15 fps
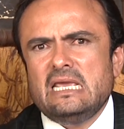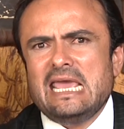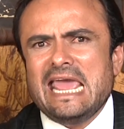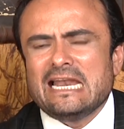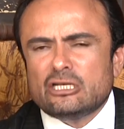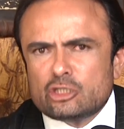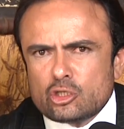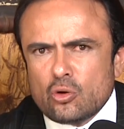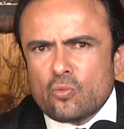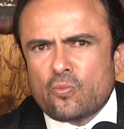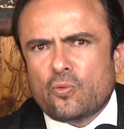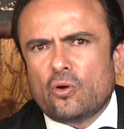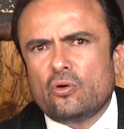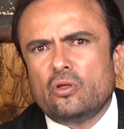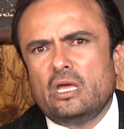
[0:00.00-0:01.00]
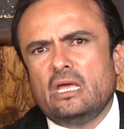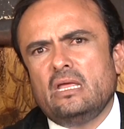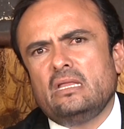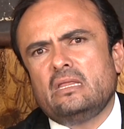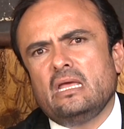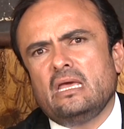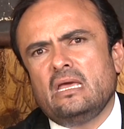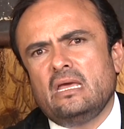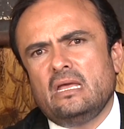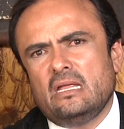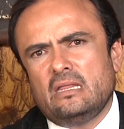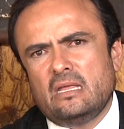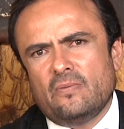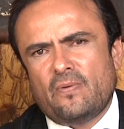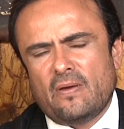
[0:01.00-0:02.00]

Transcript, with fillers: el triunfo eh, de,